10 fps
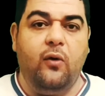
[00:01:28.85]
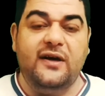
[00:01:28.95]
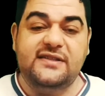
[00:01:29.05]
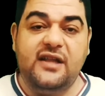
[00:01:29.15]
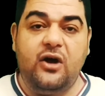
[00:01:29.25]

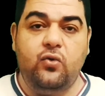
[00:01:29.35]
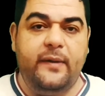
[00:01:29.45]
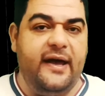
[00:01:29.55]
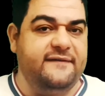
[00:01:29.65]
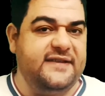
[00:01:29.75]

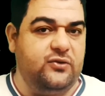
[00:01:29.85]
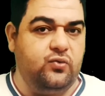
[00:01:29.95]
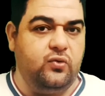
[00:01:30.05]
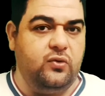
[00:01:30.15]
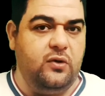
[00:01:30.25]
وأصلحوا ما
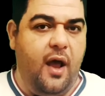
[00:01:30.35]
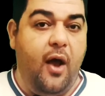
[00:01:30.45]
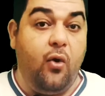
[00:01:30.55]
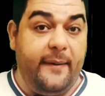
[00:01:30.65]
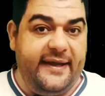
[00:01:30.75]
أفسدوه
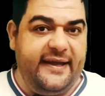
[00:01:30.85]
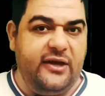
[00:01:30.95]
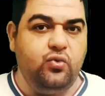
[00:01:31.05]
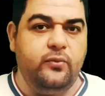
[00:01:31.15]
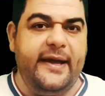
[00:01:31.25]

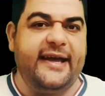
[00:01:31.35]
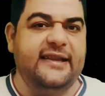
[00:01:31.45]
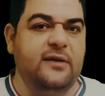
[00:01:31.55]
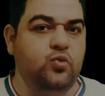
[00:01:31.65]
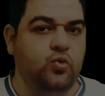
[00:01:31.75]
وبينوا ما
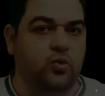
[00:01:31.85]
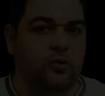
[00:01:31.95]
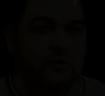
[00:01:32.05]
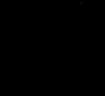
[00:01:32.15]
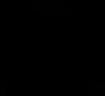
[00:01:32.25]

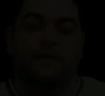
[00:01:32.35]
كتموه